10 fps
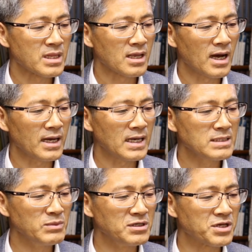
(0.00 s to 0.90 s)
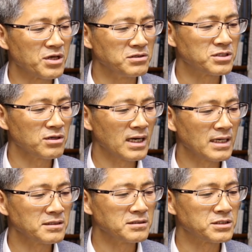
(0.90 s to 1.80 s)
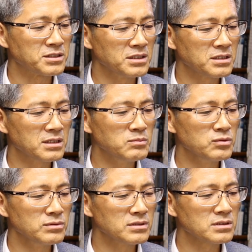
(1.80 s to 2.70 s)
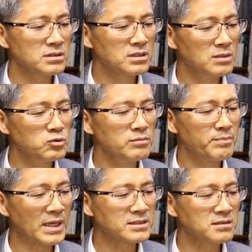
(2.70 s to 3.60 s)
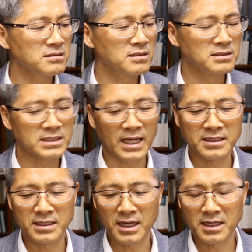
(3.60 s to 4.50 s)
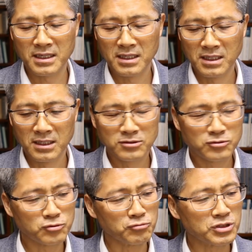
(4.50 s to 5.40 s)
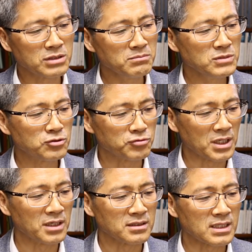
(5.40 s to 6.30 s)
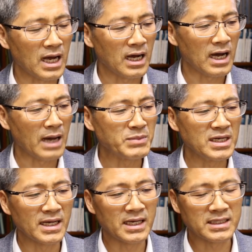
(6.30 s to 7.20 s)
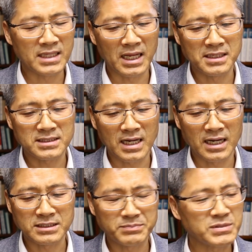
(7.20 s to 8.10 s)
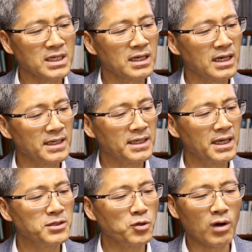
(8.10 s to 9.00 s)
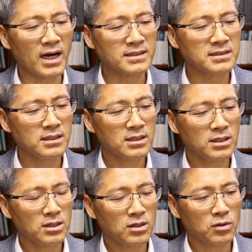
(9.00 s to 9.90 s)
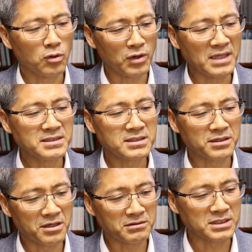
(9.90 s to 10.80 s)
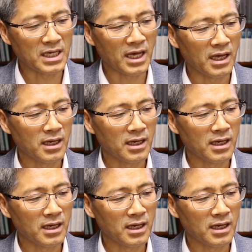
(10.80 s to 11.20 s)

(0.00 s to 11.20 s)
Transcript: 하나님을 경청하는 것이 그부, 그분 백성들 사이의 중심 주제였다. 아빌라의 테레사, 십자가의 요한, 로렌스 형제,